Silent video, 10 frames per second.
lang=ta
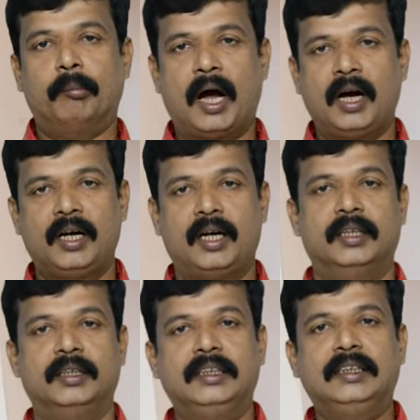
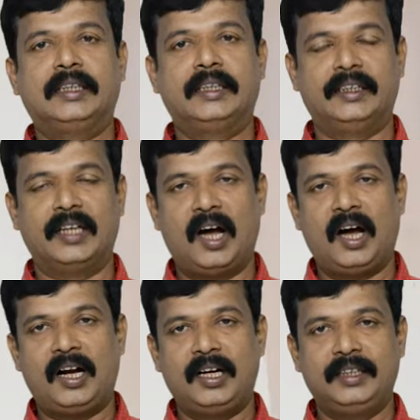மாங்காடு இந்த
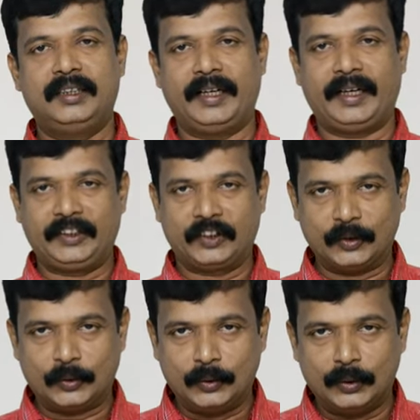நாலு
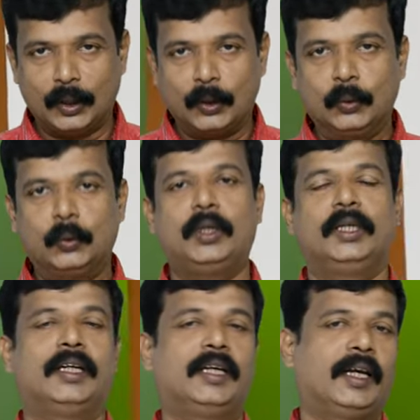டைரக்ஷனுக்கும்
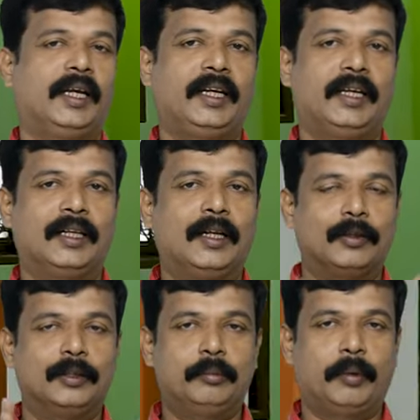நடுவில் இருக்கிற ஏரியா
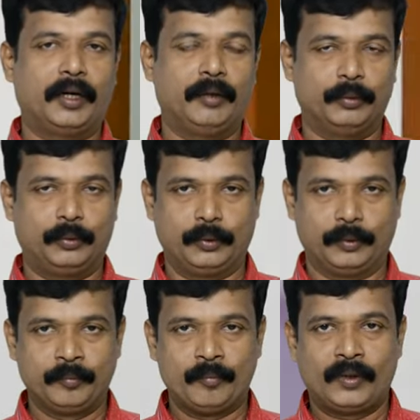தான் வந்து
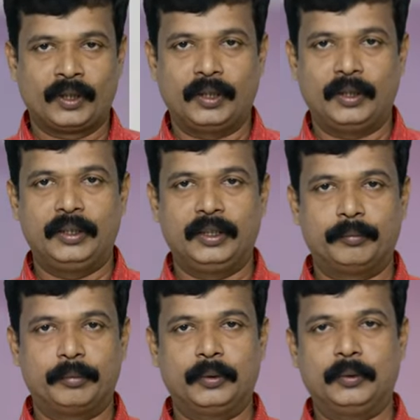பரணிபுத்தூர் அதாவது
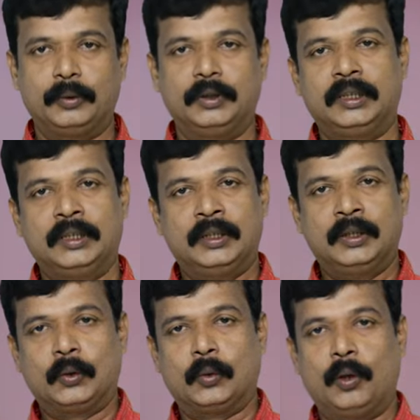நீங்கள் போரூர்
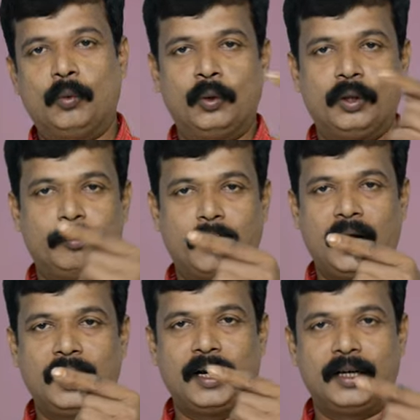கோவூர்
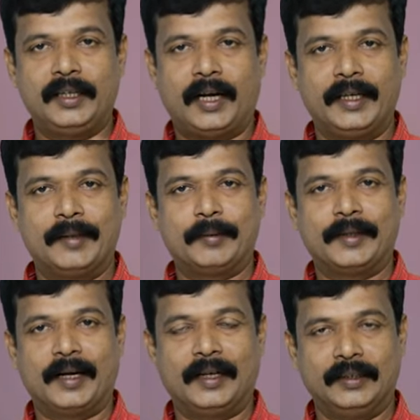மாங்காடு
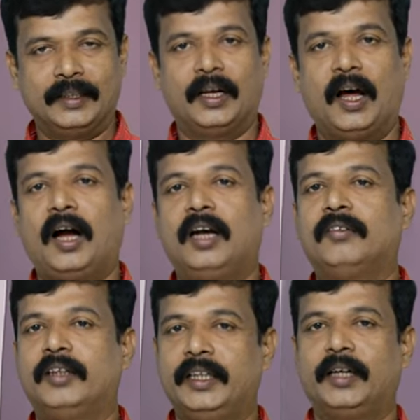ஐயப்பன் தாங்கல் இந்த
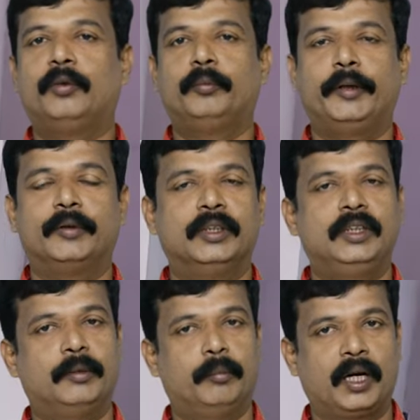நாலு வழியாகவுமே வந்து
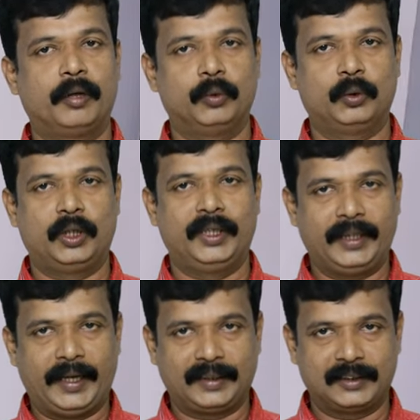இந்த பரணிபுத்தூரை
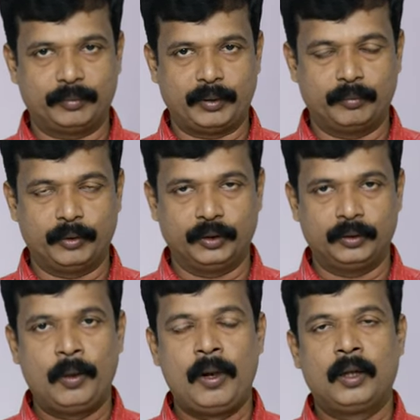நீங்கள் ஆக்சஸ் பண்ண
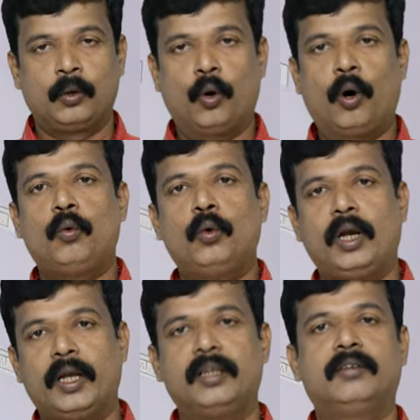முடியும்
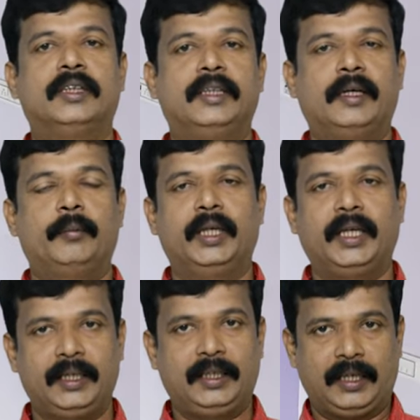கோவூர்லேருந்து வந்தீங்க
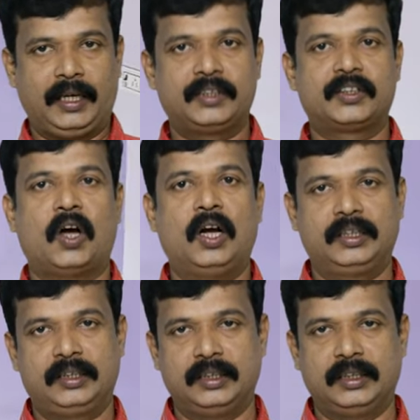அப்படின்னா இருக்கிறதுல
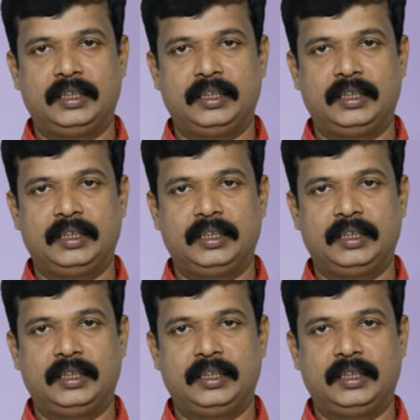ஷார்ட்